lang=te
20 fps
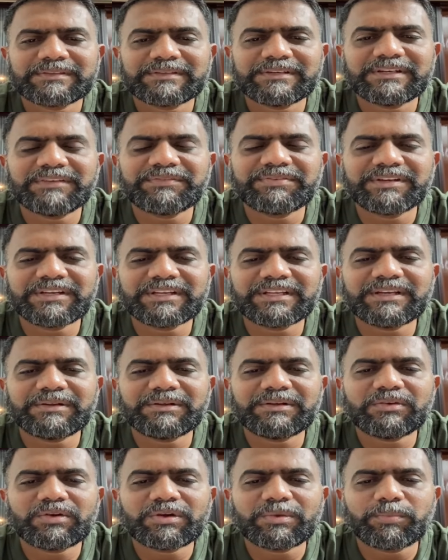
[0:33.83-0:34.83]
సో
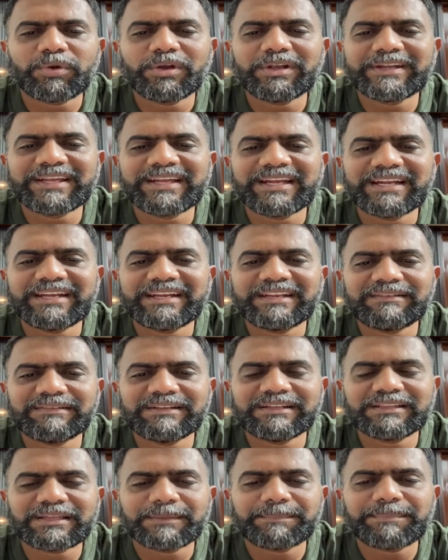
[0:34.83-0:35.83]
డెఫినెట్గా ఒక పొలిటికల్
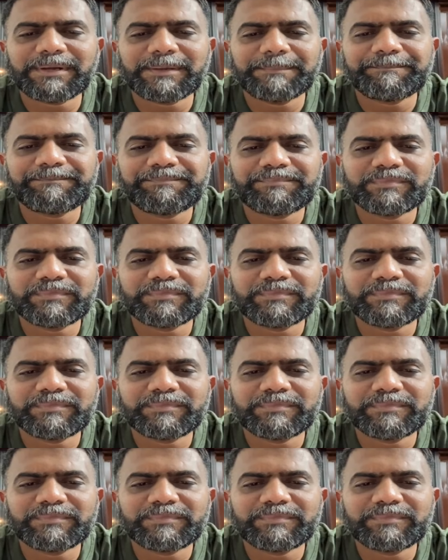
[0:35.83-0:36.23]
డ్రివన్ తప్ప